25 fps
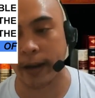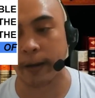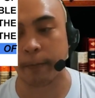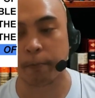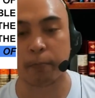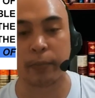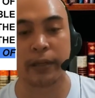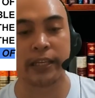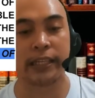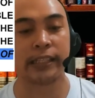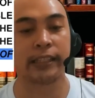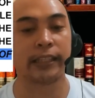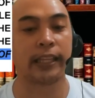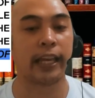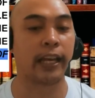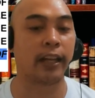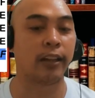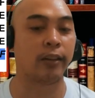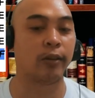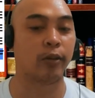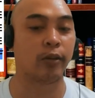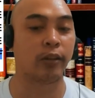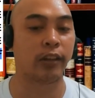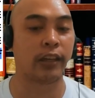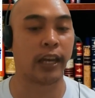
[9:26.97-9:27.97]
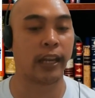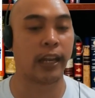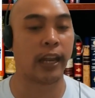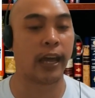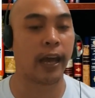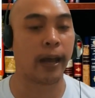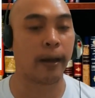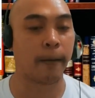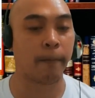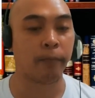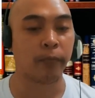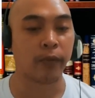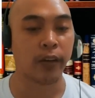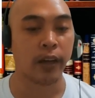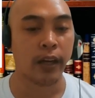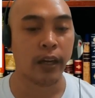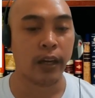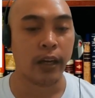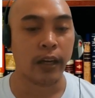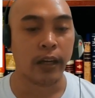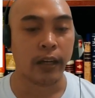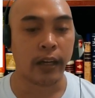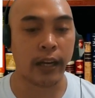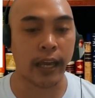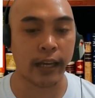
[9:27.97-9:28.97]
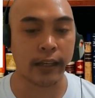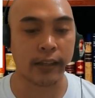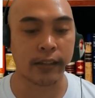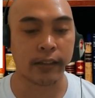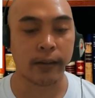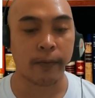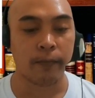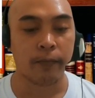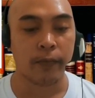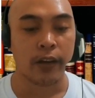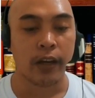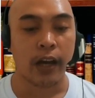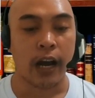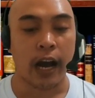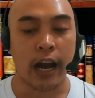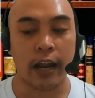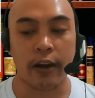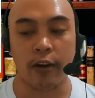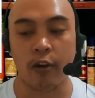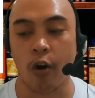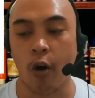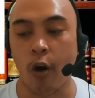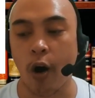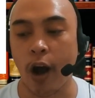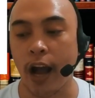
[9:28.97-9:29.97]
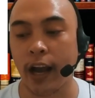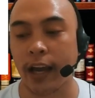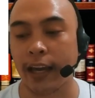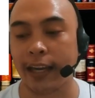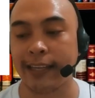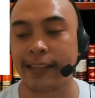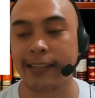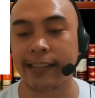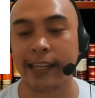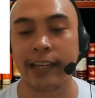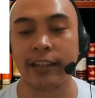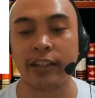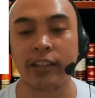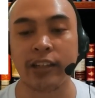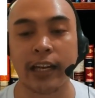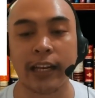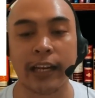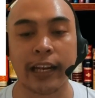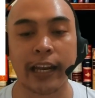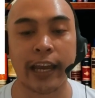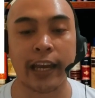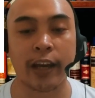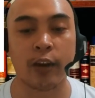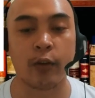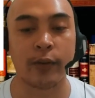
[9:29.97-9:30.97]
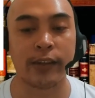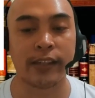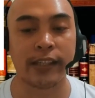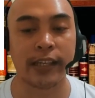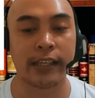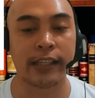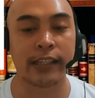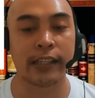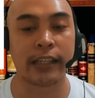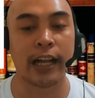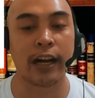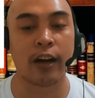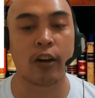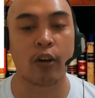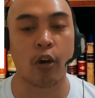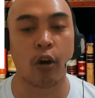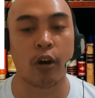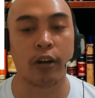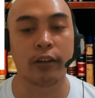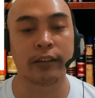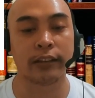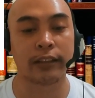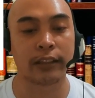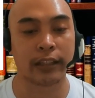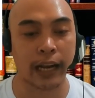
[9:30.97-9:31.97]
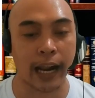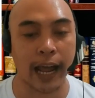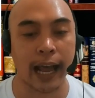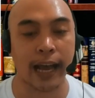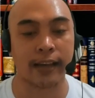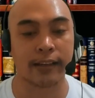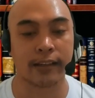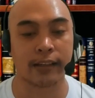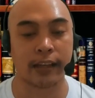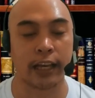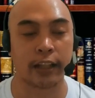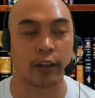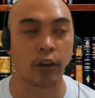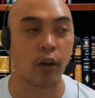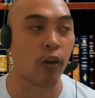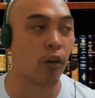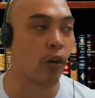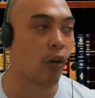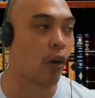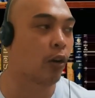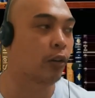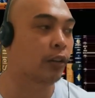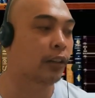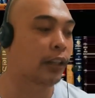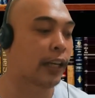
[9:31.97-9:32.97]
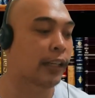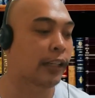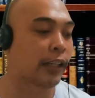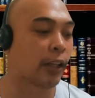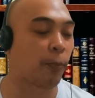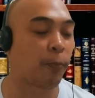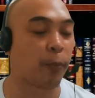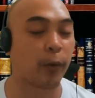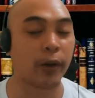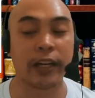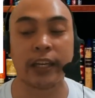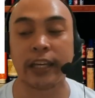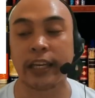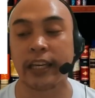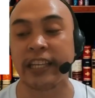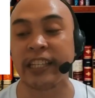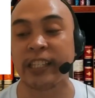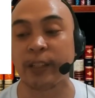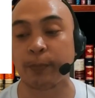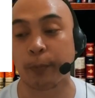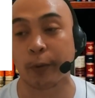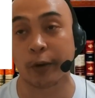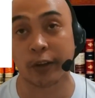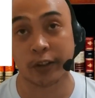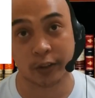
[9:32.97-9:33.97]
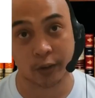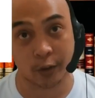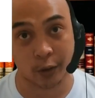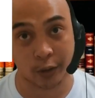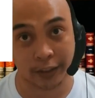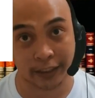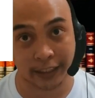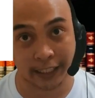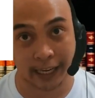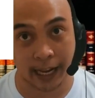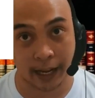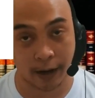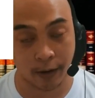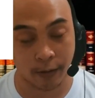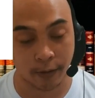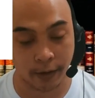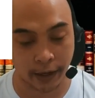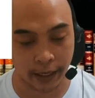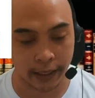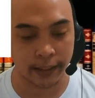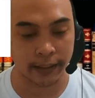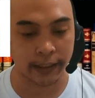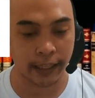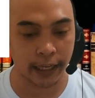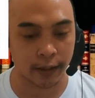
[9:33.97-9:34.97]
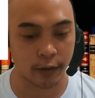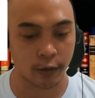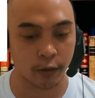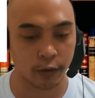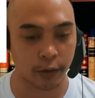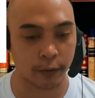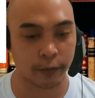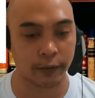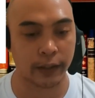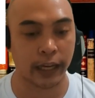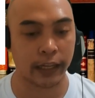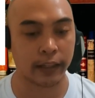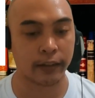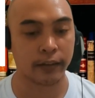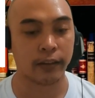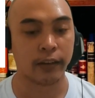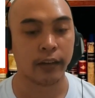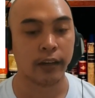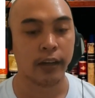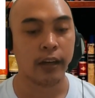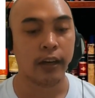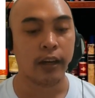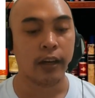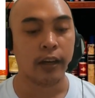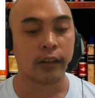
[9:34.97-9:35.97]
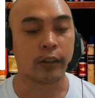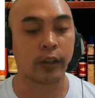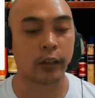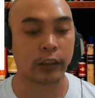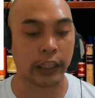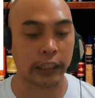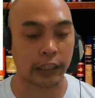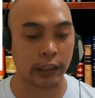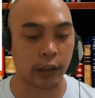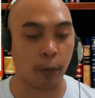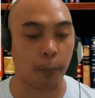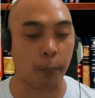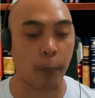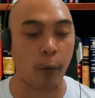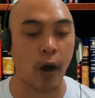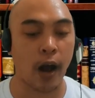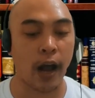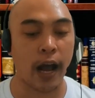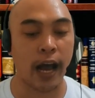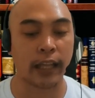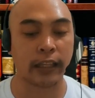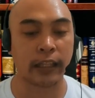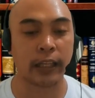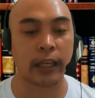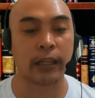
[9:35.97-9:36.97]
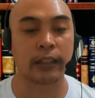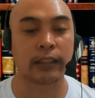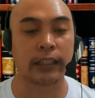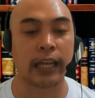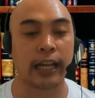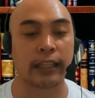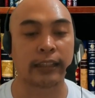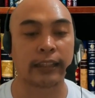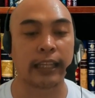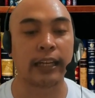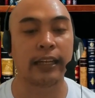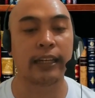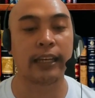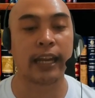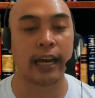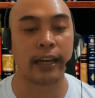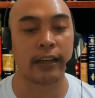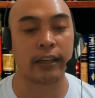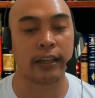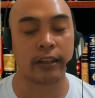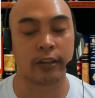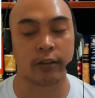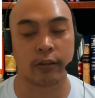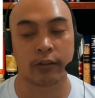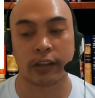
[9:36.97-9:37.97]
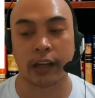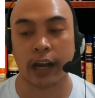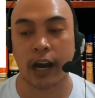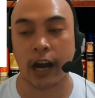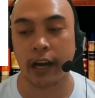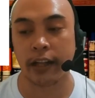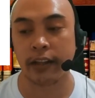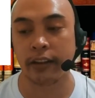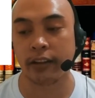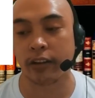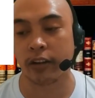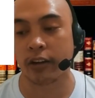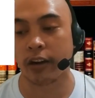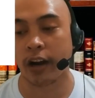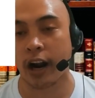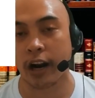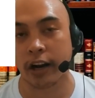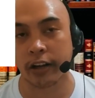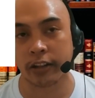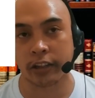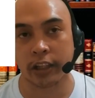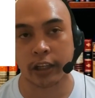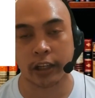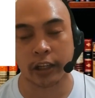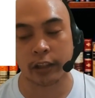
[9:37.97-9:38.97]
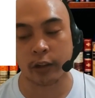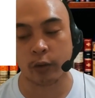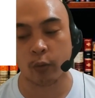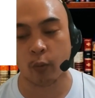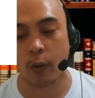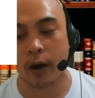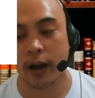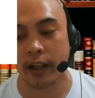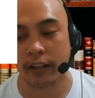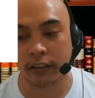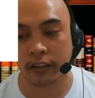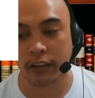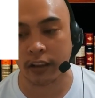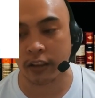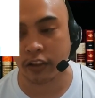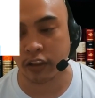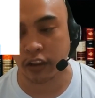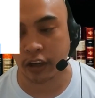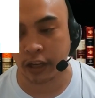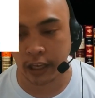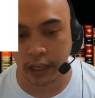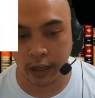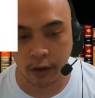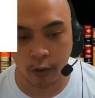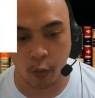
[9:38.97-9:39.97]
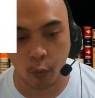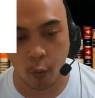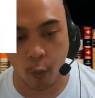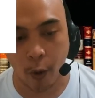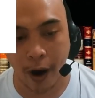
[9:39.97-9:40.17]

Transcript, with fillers: Please take note yan, ha? Next, ano ang essential requisites ng contracts? Itong contracts, ano pwedeng e-sport contract? Okay, take note of that. So, tatlo po ang ating tatandaan dito sa under Article 1318.